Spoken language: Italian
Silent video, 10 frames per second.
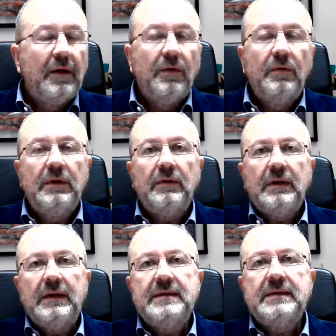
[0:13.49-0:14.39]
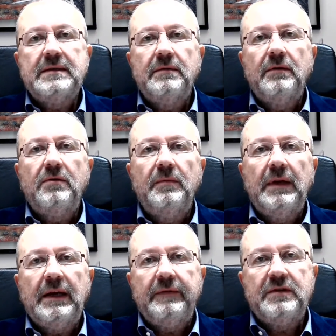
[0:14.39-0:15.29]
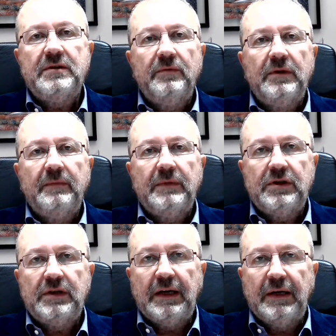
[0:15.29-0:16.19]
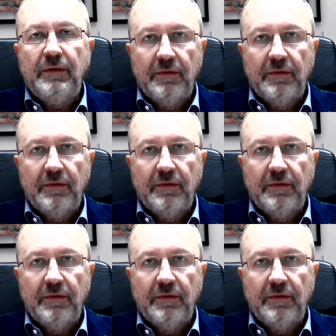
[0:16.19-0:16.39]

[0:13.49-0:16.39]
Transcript: una organizzazione come l'Avis Montemarciano.